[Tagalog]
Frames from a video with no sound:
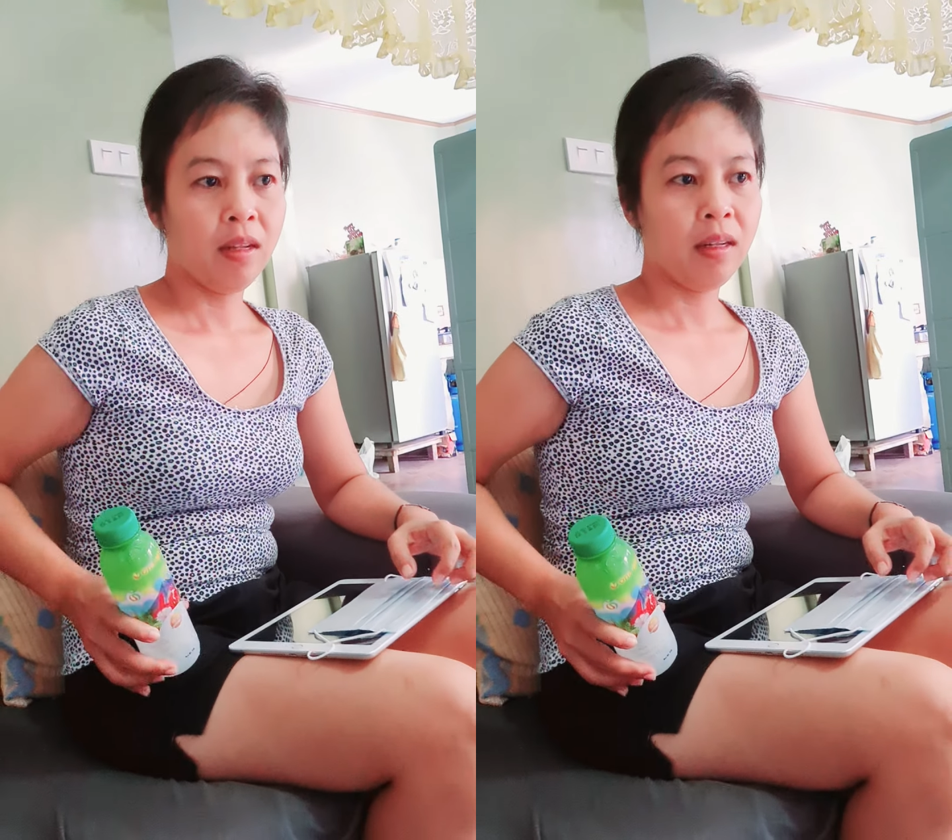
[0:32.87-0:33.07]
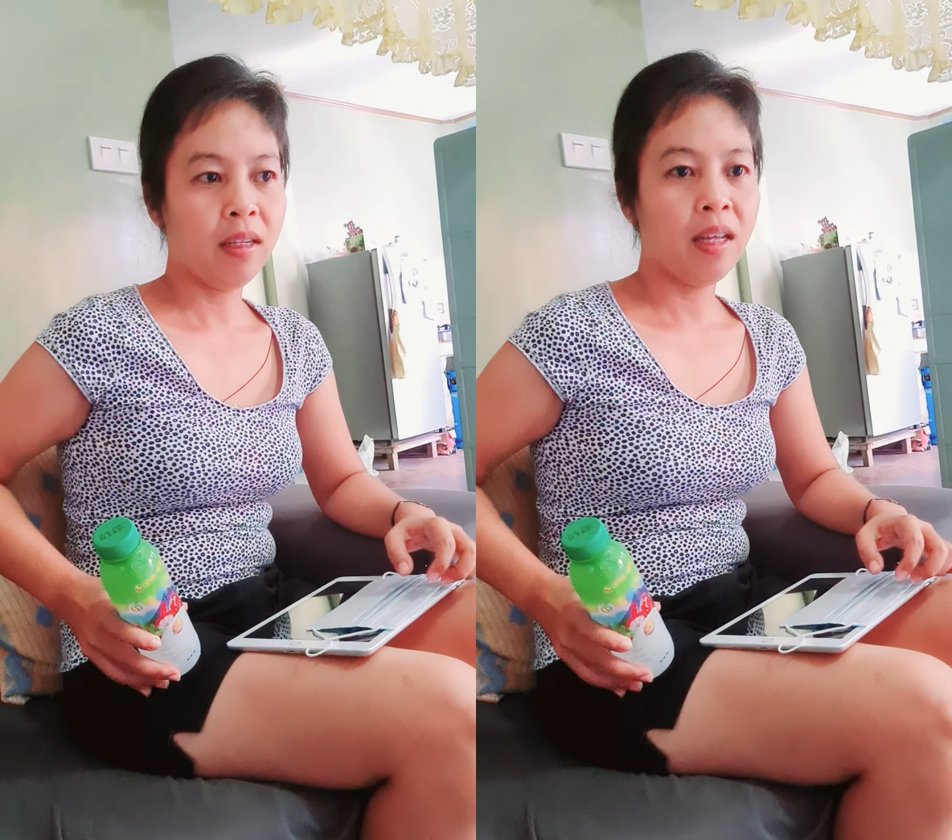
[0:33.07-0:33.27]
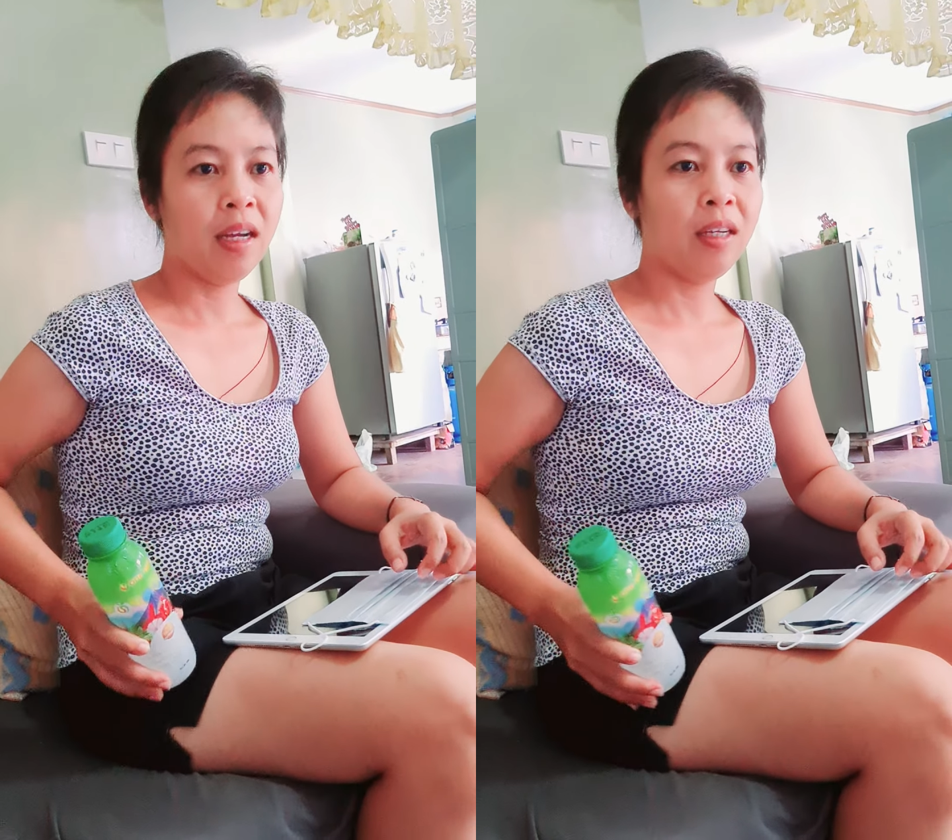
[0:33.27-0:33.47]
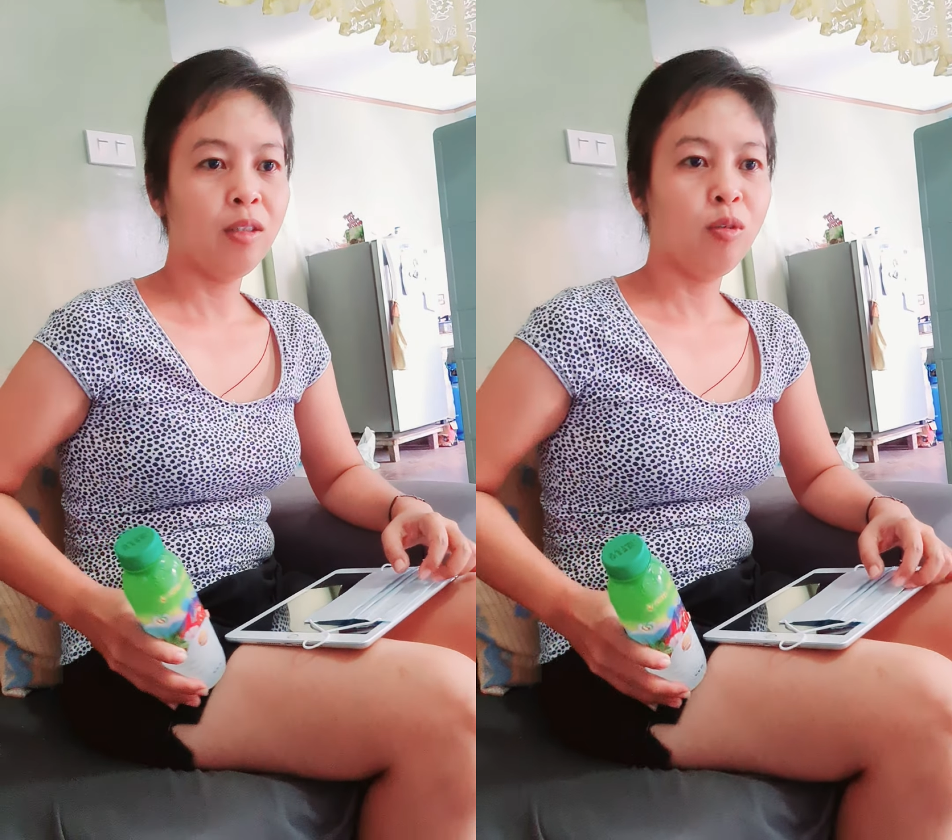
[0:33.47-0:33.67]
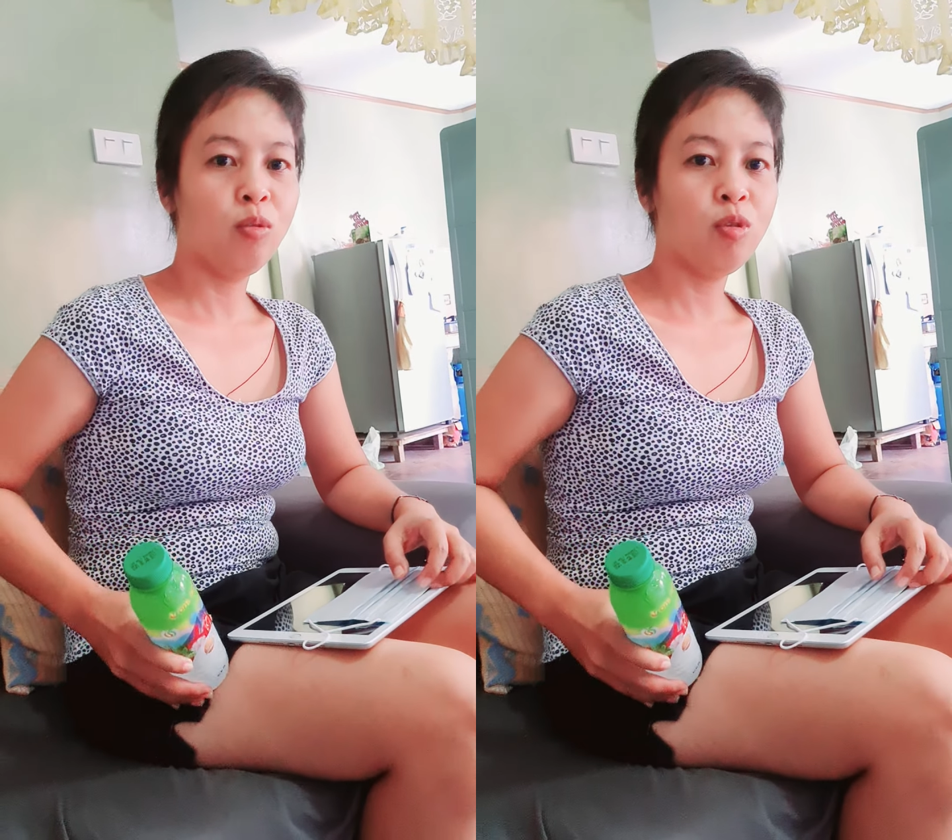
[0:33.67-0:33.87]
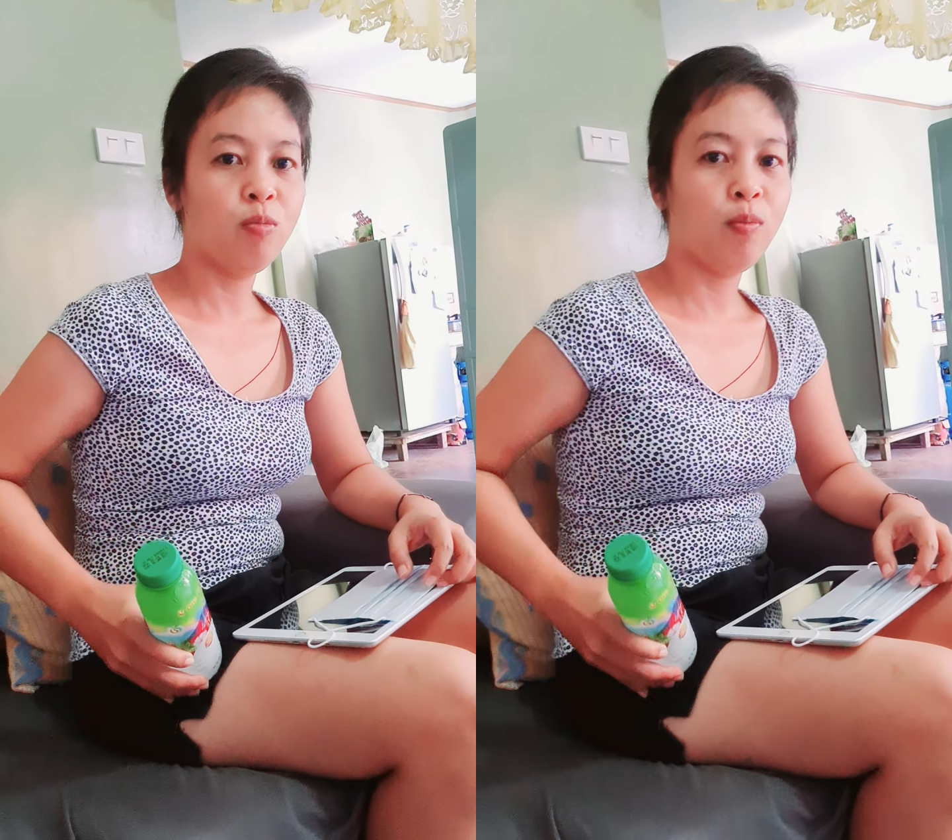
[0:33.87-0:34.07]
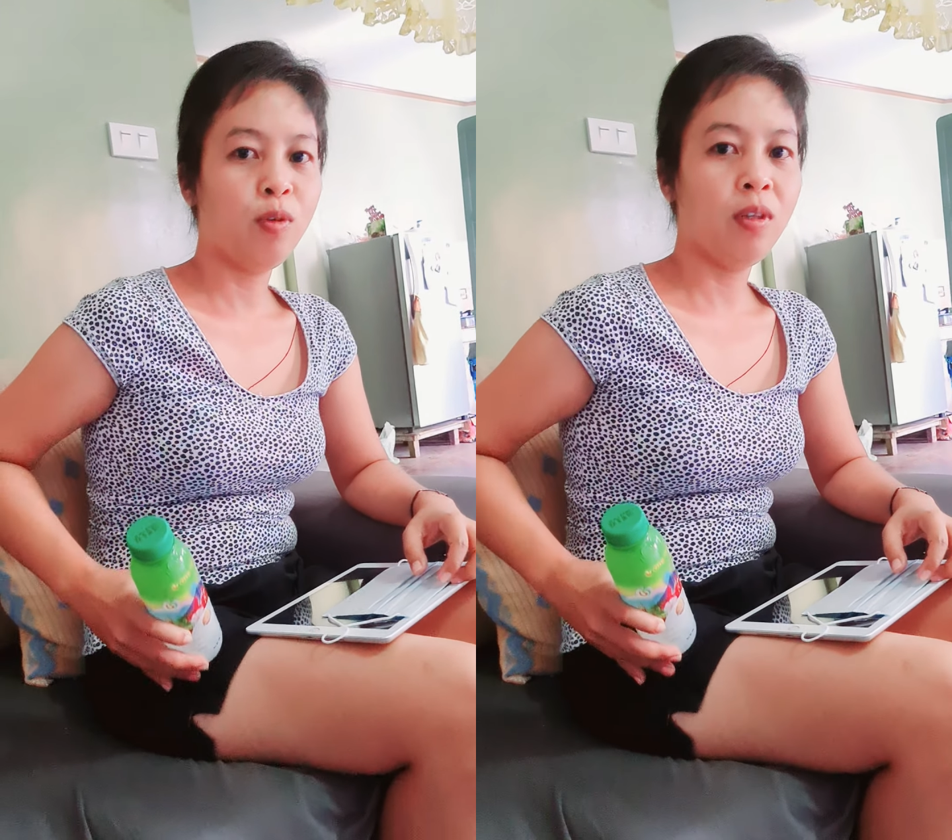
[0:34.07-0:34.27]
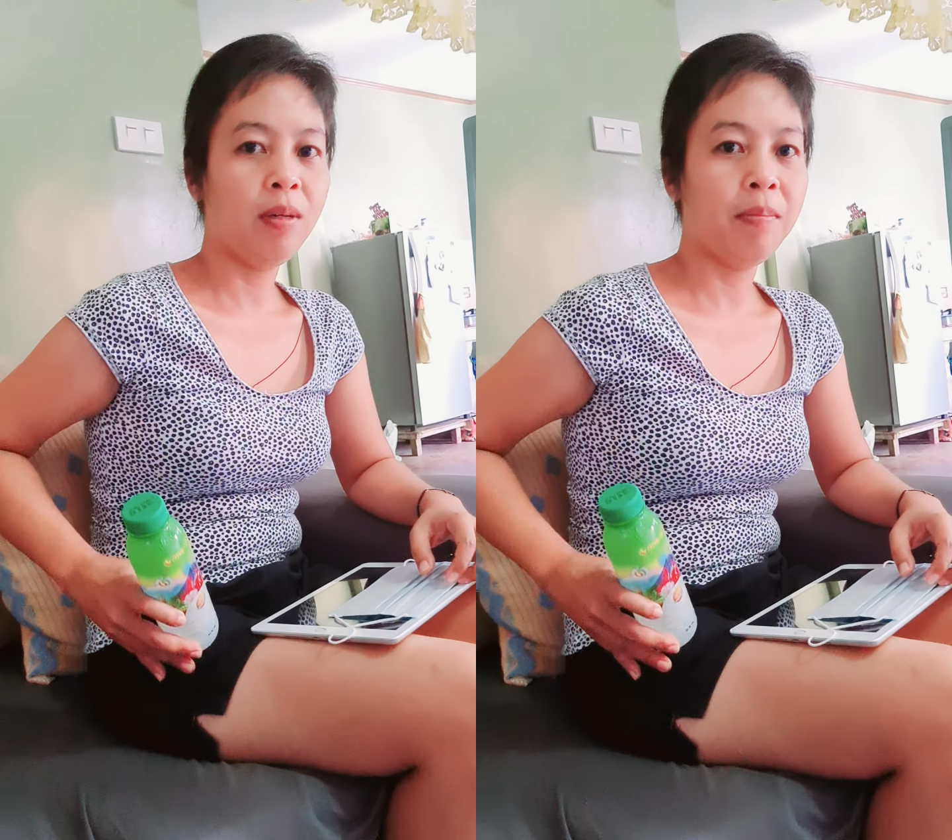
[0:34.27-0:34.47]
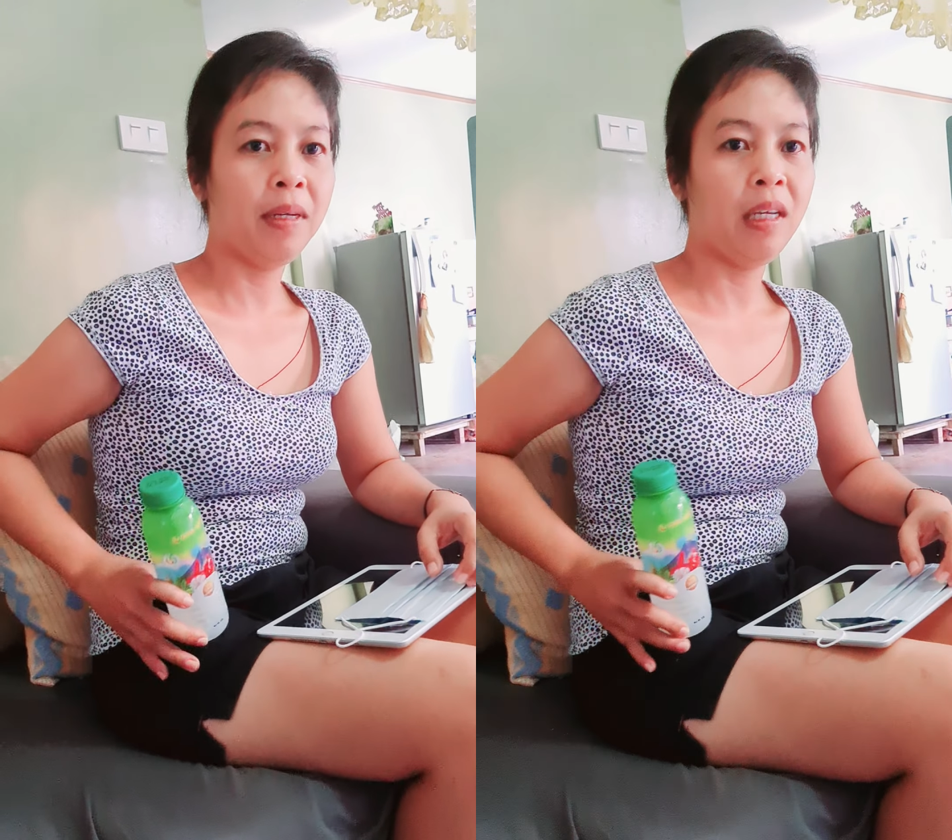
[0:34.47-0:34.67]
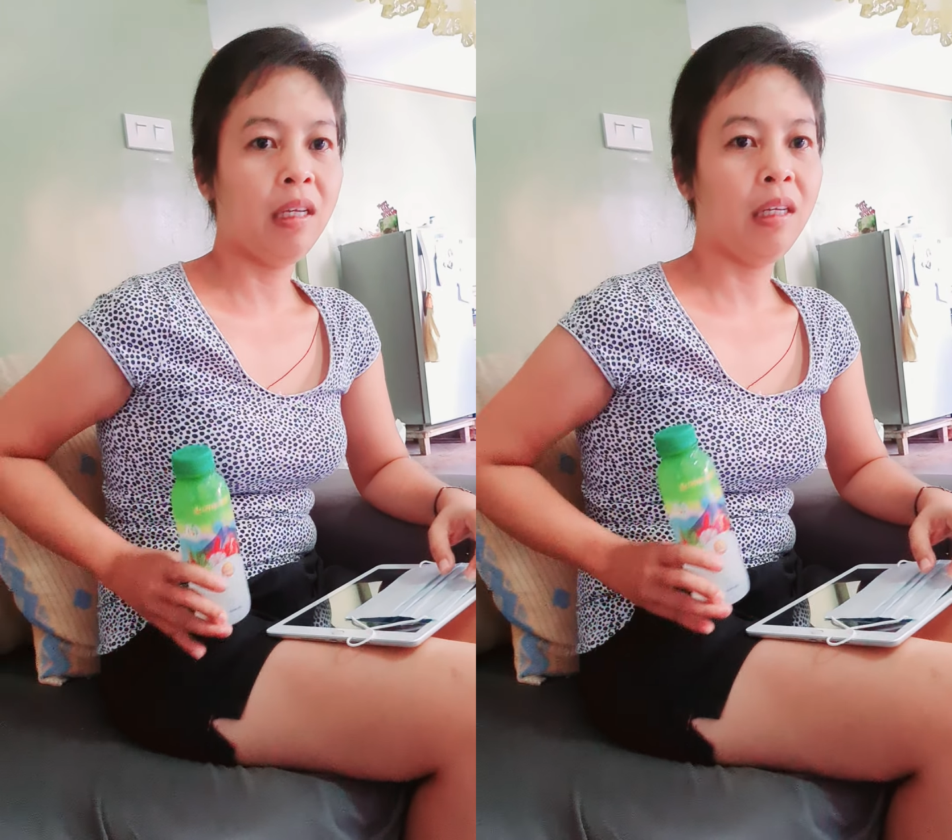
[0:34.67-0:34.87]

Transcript: Na-diagnose po na may